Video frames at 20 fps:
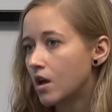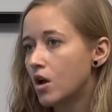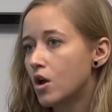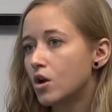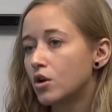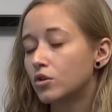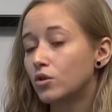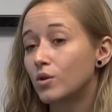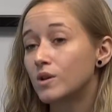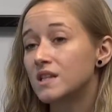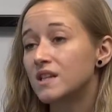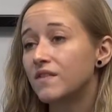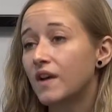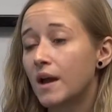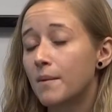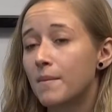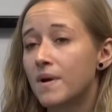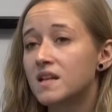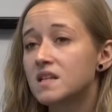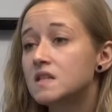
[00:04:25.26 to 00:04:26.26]
Donc, c'est
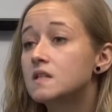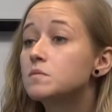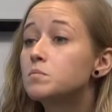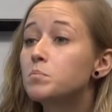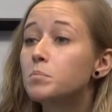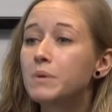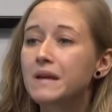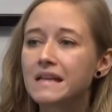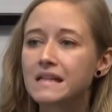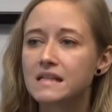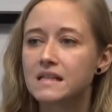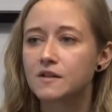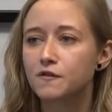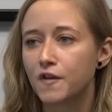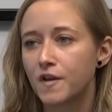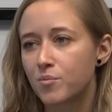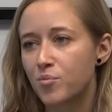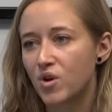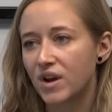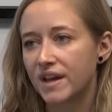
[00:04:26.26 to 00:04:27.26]
vraiment
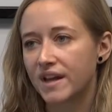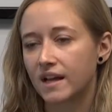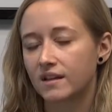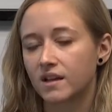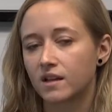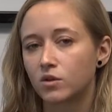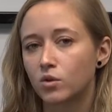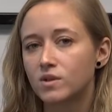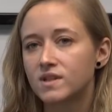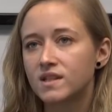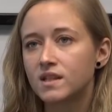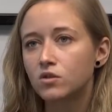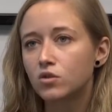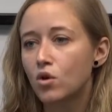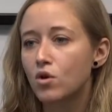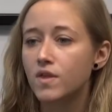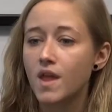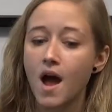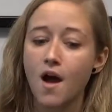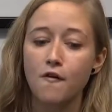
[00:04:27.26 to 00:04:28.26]
spécifique pour les 4 ans. Donc, si
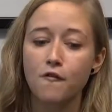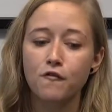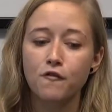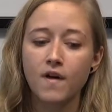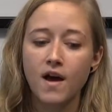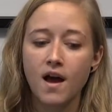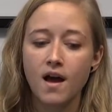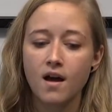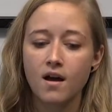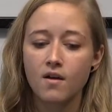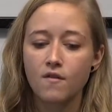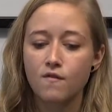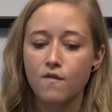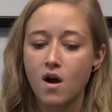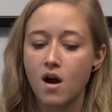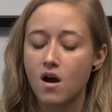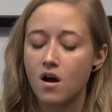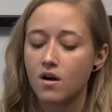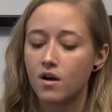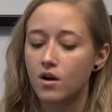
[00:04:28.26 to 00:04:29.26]
ton enfant
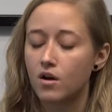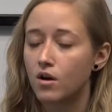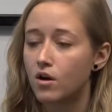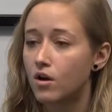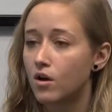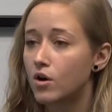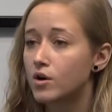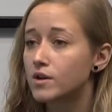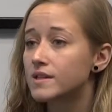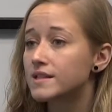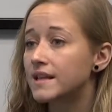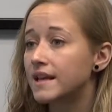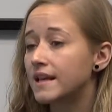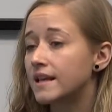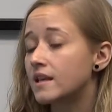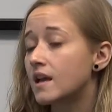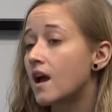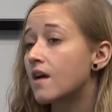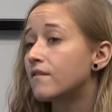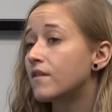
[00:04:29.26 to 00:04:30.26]
va, euh, a
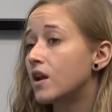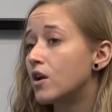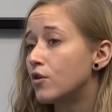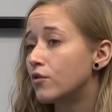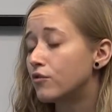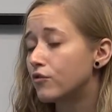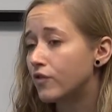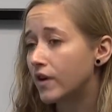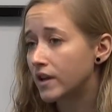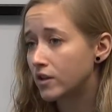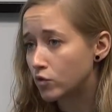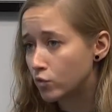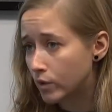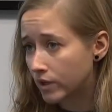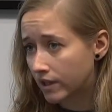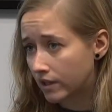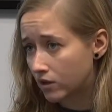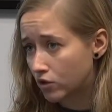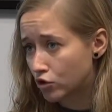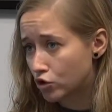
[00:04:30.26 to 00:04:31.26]
5 ans avant le
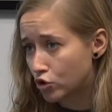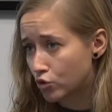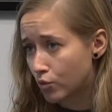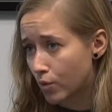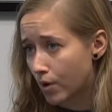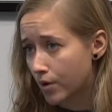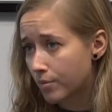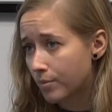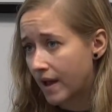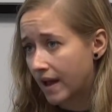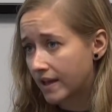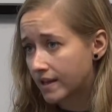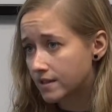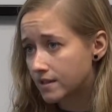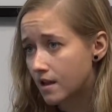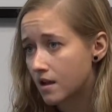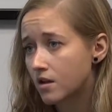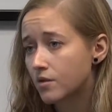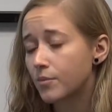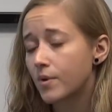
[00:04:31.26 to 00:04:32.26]
28 juin, par
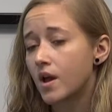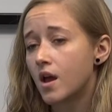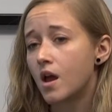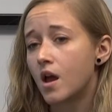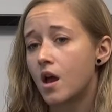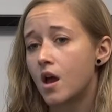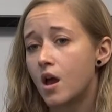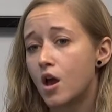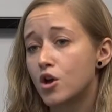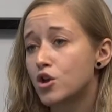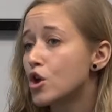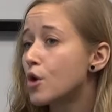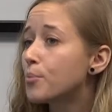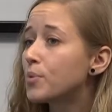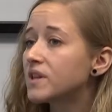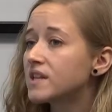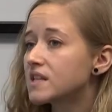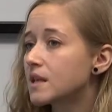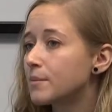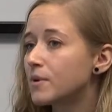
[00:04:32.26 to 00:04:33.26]
exemple, il n'y a
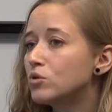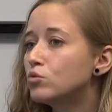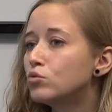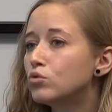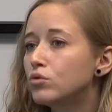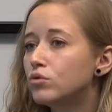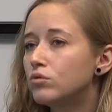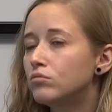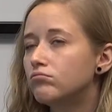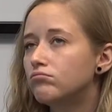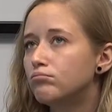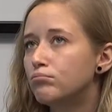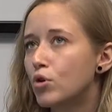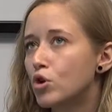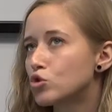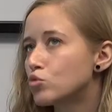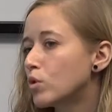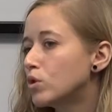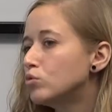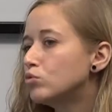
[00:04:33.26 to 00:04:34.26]
pas nécessairement nous
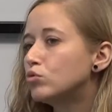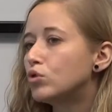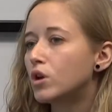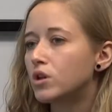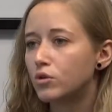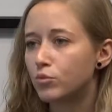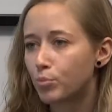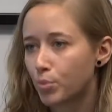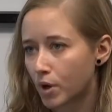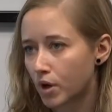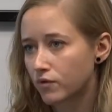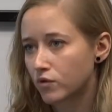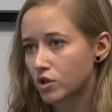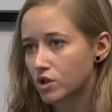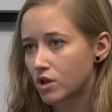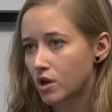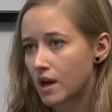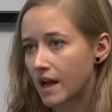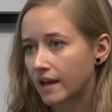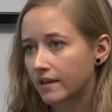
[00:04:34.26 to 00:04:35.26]
besoin de nous donner une preuve de
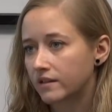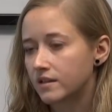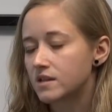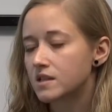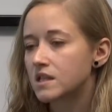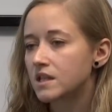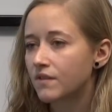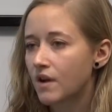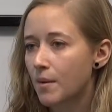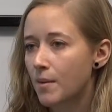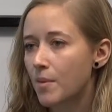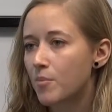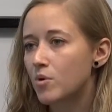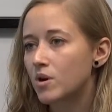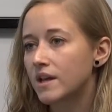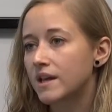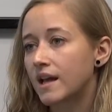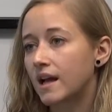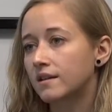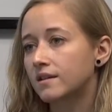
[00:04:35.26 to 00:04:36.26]
scolarité. C'est vraiment pour
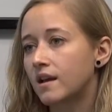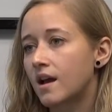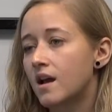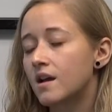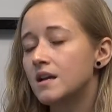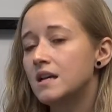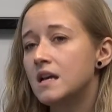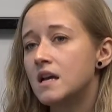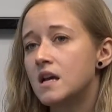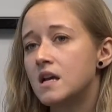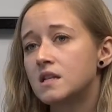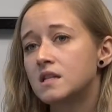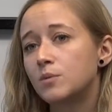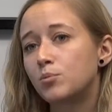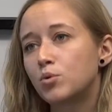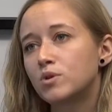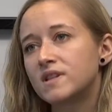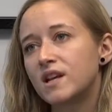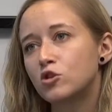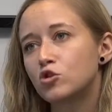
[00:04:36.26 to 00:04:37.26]
les quatre ans. C'est
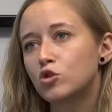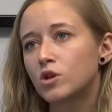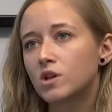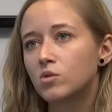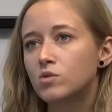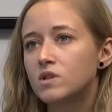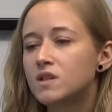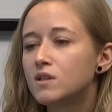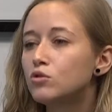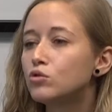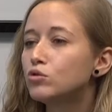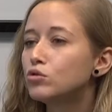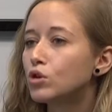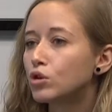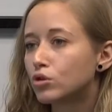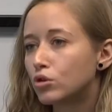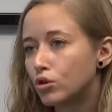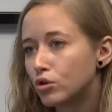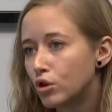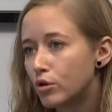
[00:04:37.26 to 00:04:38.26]
pour s'assurer aussi d'une
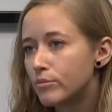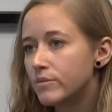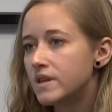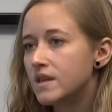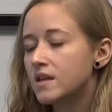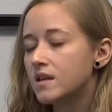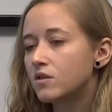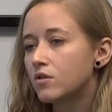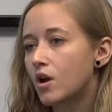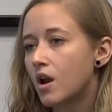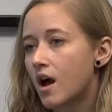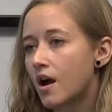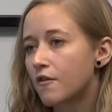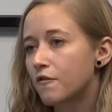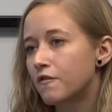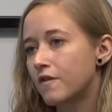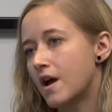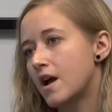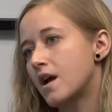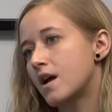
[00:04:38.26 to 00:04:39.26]
autonomie de
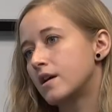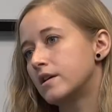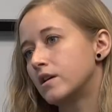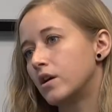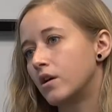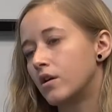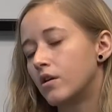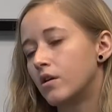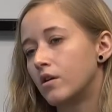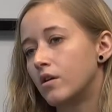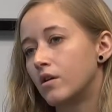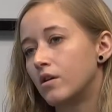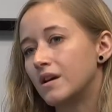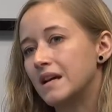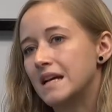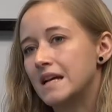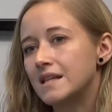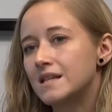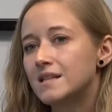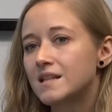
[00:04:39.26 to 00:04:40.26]
l'enfant. Euh,
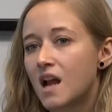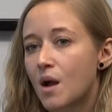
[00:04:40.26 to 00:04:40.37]
c'est quand